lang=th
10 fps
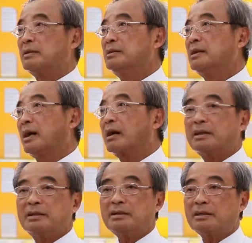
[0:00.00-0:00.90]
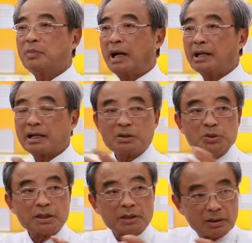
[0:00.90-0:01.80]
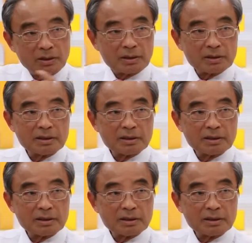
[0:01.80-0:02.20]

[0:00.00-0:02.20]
หรืออย่างกริดเนี่ยมหาวิทยาลัยก็ช่วยกันออก